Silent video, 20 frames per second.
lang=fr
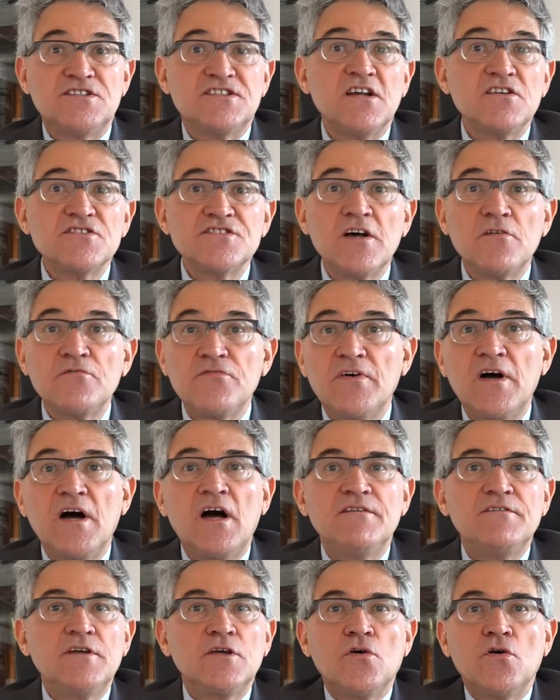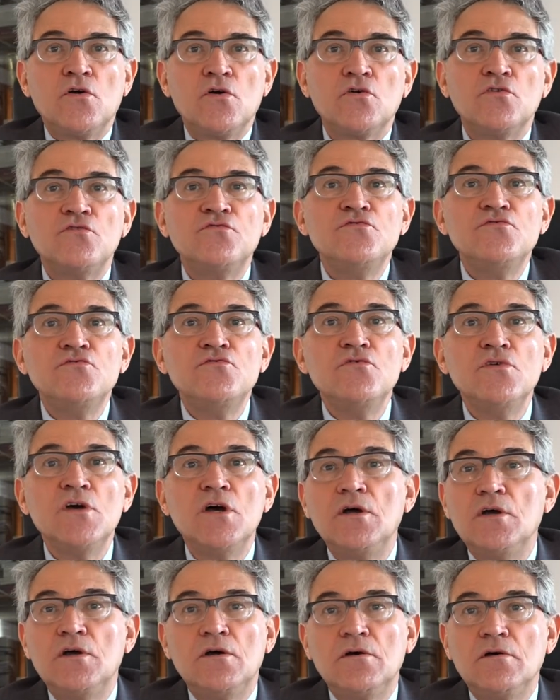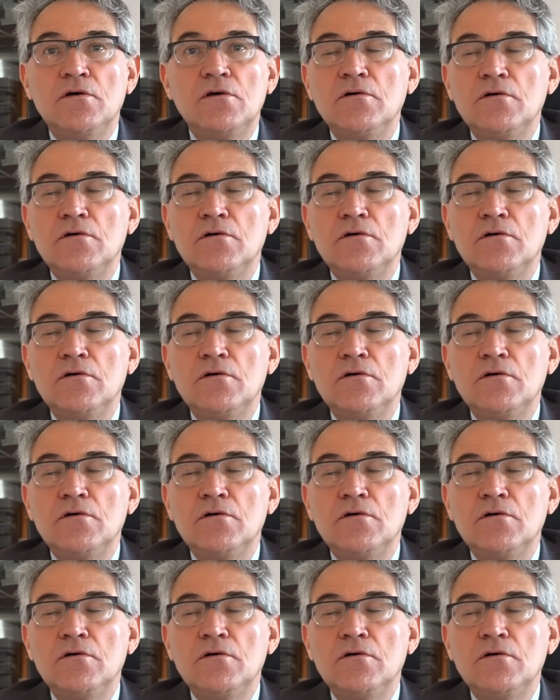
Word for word: sans enfant avec un revenu euh,